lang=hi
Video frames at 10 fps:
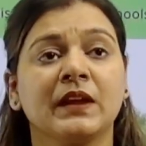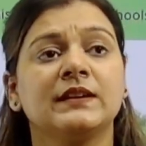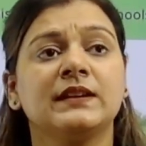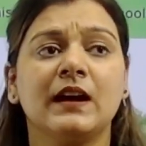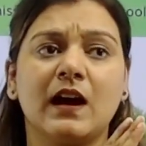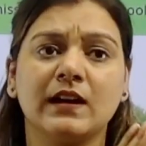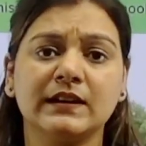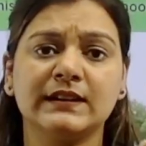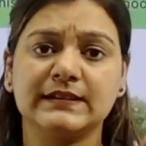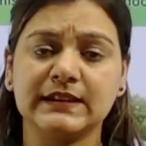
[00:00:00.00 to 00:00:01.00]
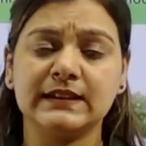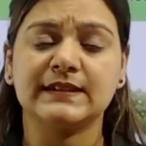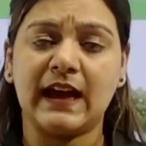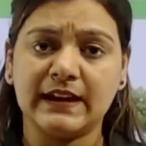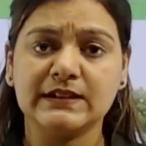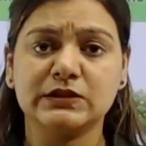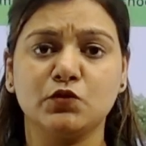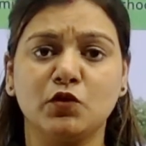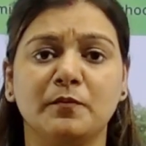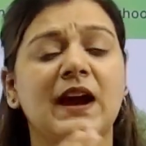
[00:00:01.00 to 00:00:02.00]
ki agar kisi sanic
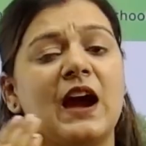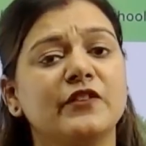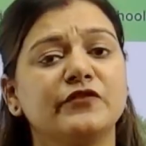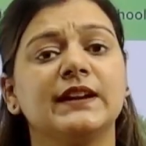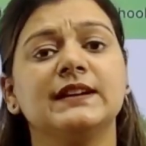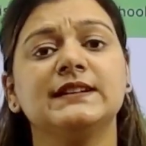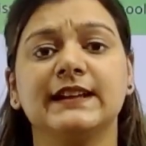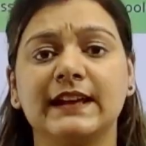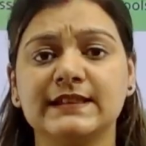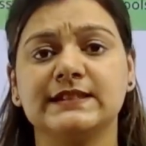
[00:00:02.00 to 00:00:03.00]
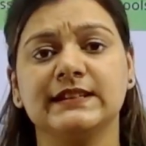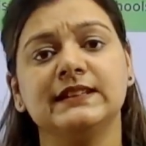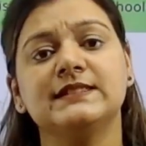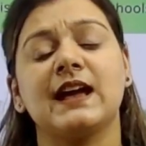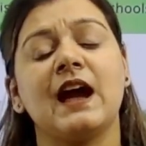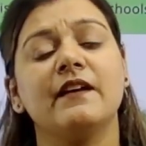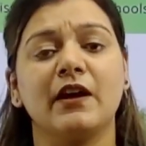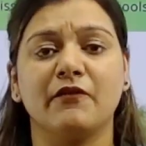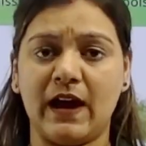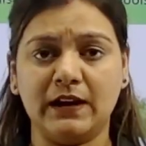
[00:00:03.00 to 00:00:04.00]
school mein 110 seats are
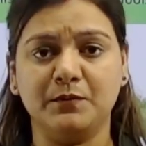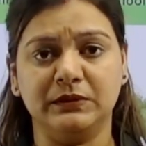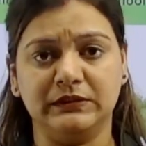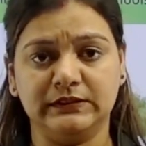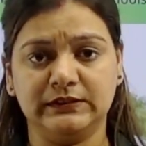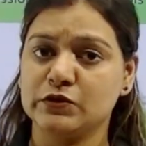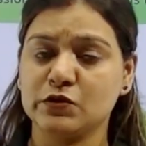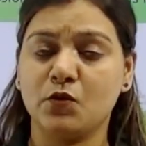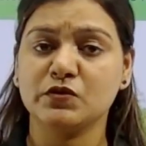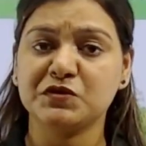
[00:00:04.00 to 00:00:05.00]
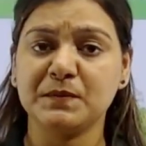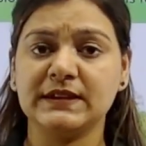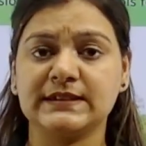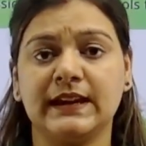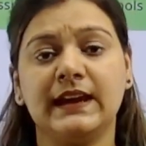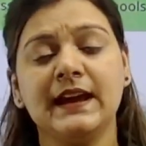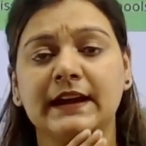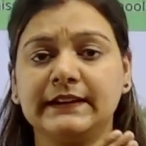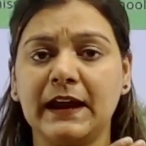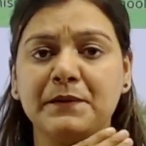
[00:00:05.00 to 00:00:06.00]
available so usme se
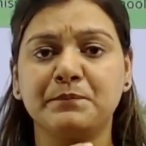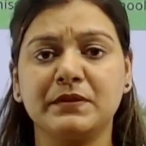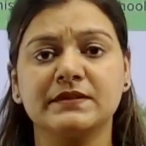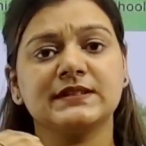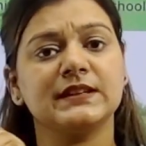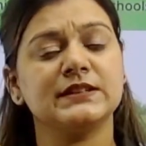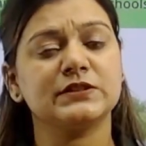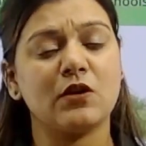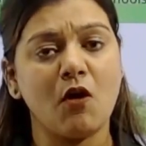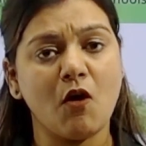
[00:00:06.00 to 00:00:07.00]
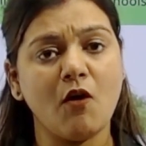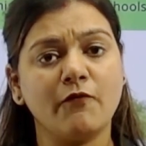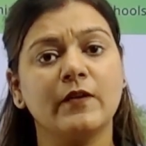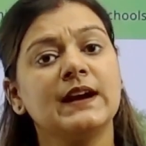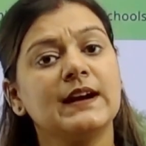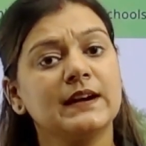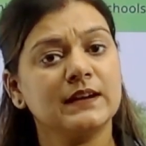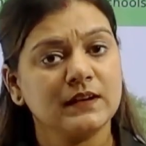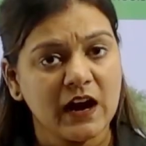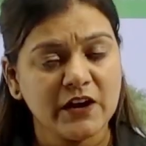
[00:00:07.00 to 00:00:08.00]
10 of
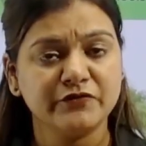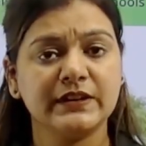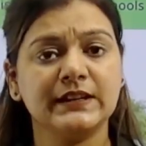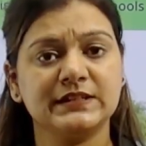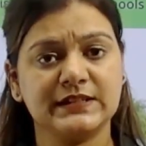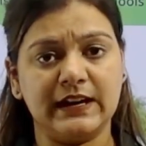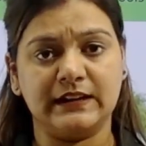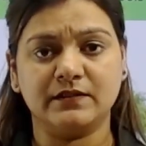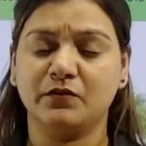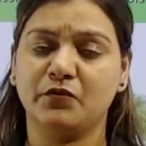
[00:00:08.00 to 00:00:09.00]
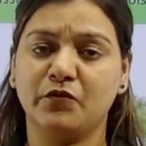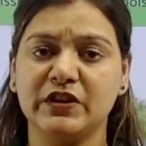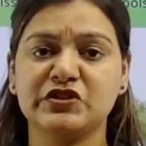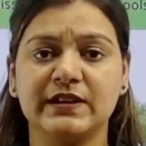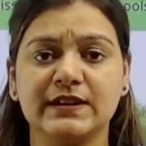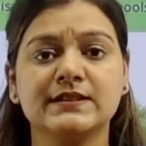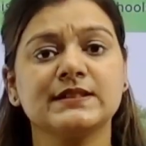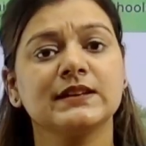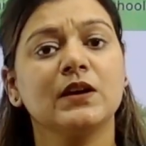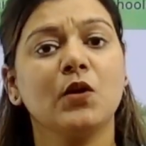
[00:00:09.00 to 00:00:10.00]
110 which is
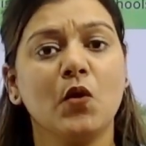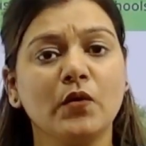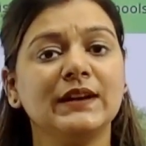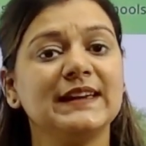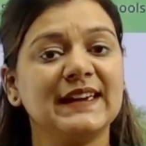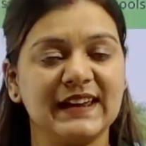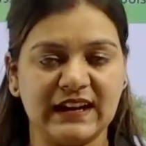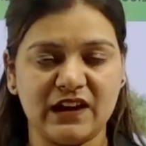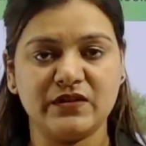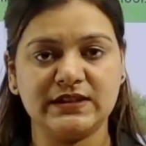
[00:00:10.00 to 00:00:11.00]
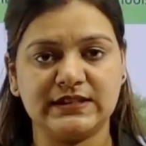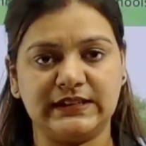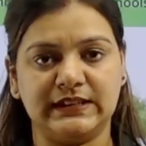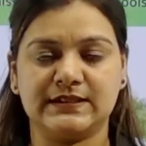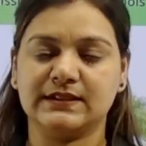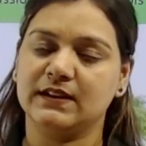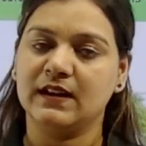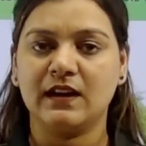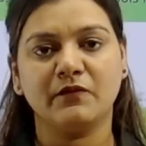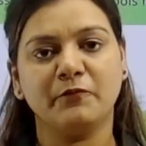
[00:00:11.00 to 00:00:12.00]
only 11 seats
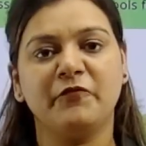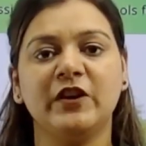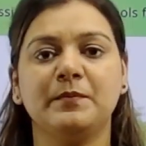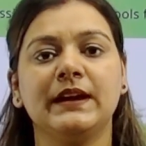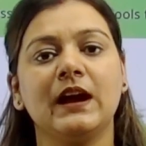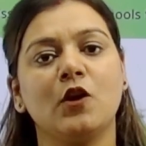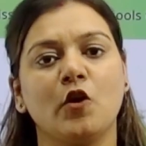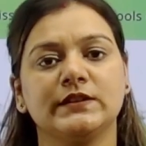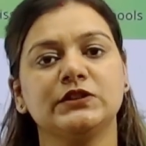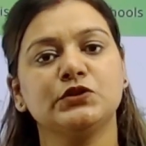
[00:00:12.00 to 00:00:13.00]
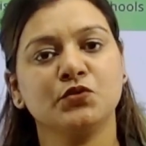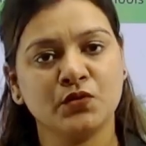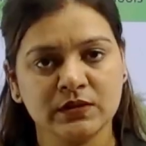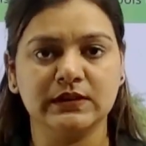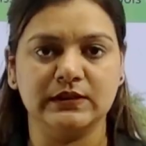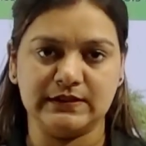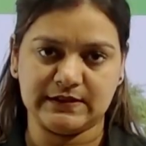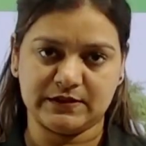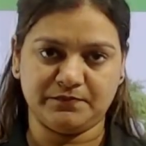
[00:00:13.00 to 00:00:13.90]
will be allotted to girls.